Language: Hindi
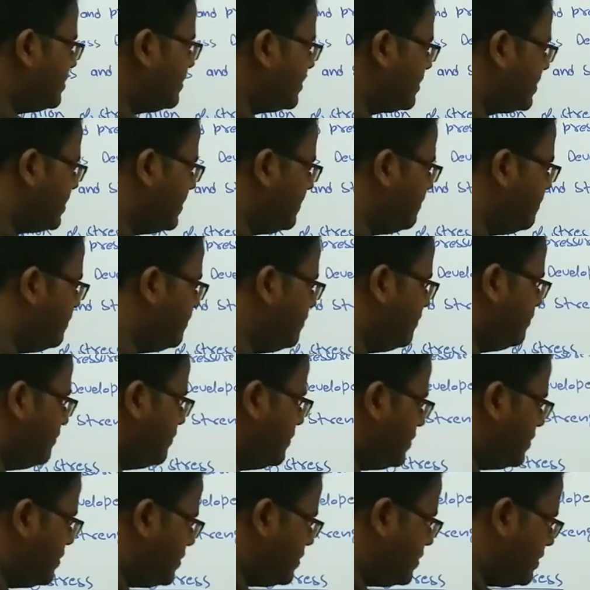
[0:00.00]
था कि
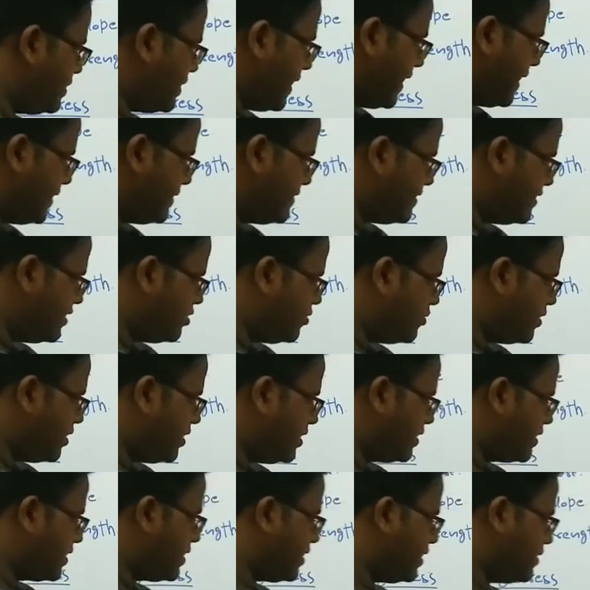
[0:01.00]
एक्जेल
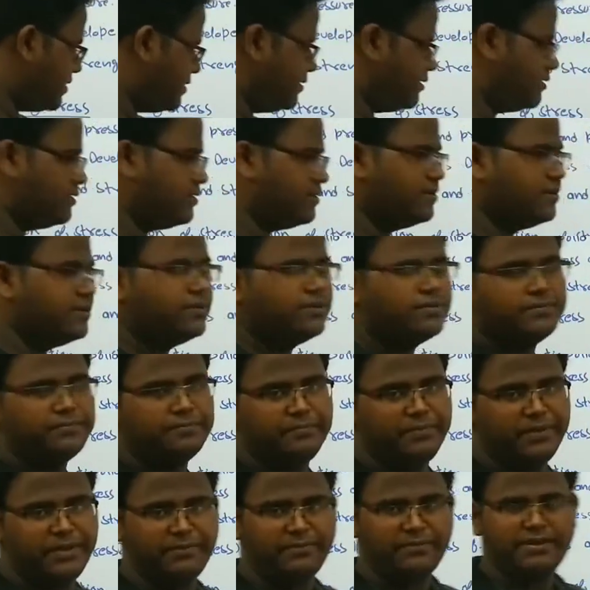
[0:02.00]
लोडिंग के कारण
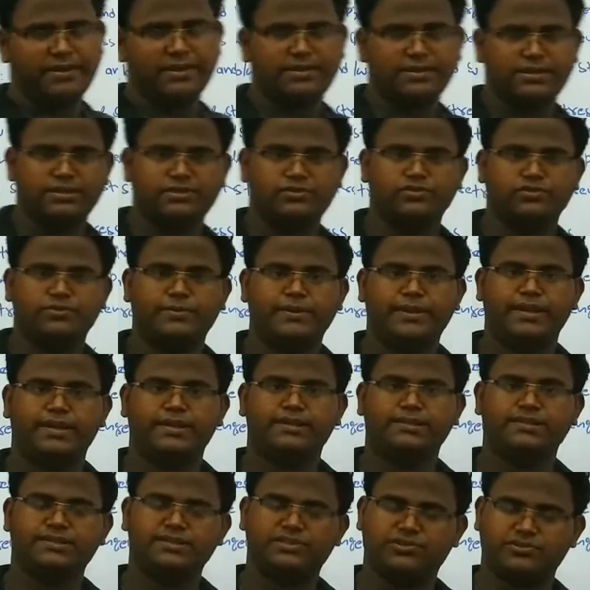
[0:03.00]
बीम के अंदर जो भी
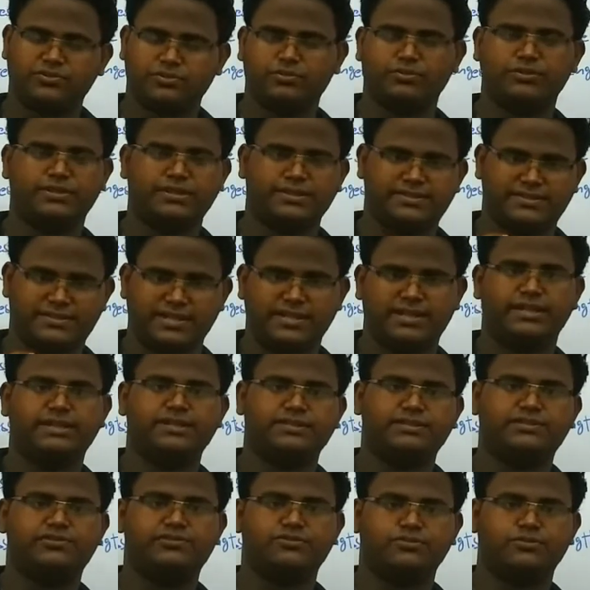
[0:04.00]
एनर्जी स्टोर होती है स्ट्रेन
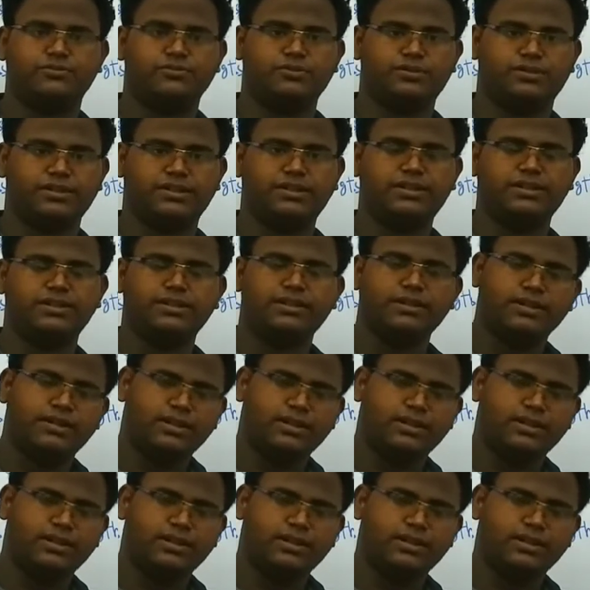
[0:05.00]
एनर्जी स्टोर होती है